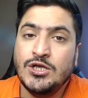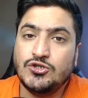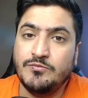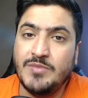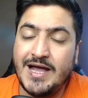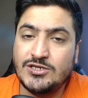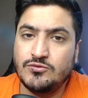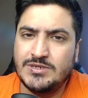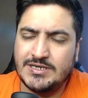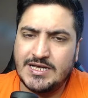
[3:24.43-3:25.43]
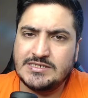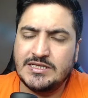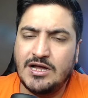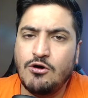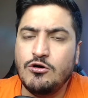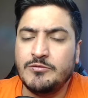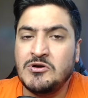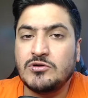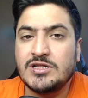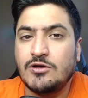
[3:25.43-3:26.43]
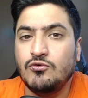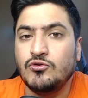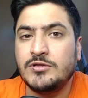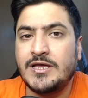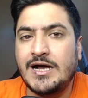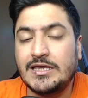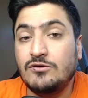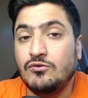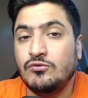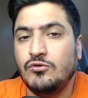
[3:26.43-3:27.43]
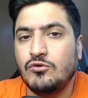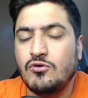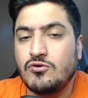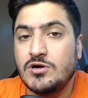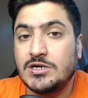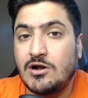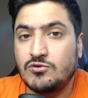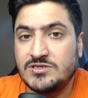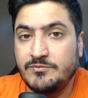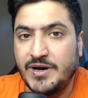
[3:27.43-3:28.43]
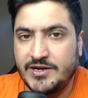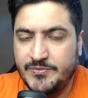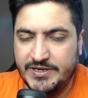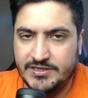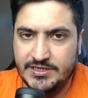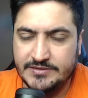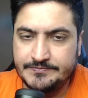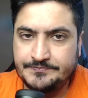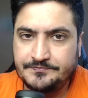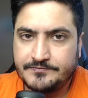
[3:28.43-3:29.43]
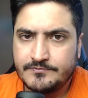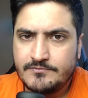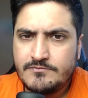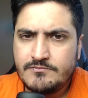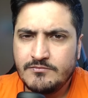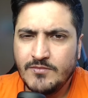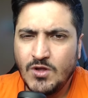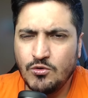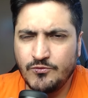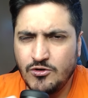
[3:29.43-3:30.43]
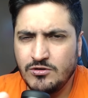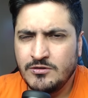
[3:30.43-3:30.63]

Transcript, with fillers: जो मैच जो मेरे ख्याल से लाहौर में हो रहा था उन्होंने आके उन लोगों को क्राउड से बाहर फेंक दिया और वो